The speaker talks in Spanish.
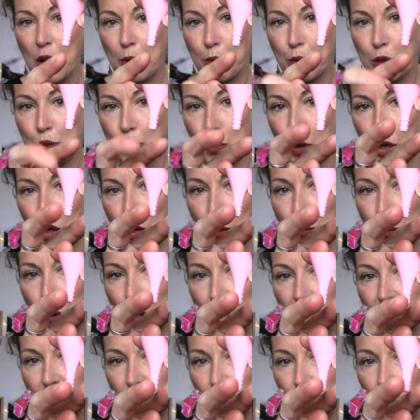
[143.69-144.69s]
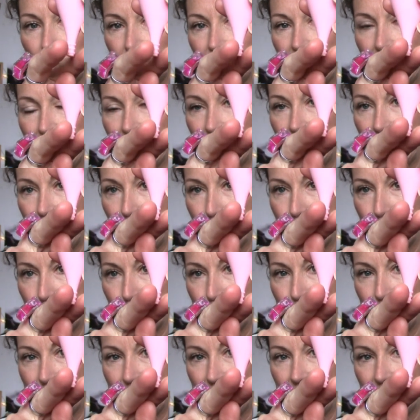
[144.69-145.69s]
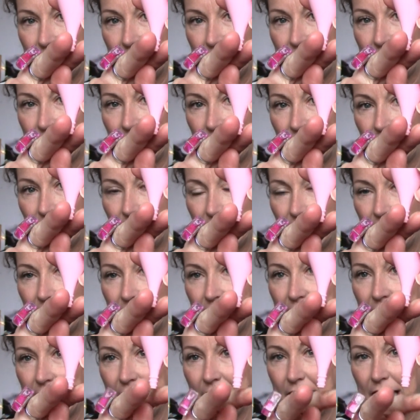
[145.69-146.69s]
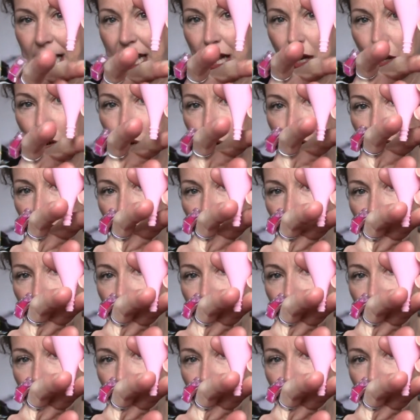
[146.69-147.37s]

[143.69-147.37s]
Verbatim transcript: pues bueno, podéis cortar la primera anilla lo único,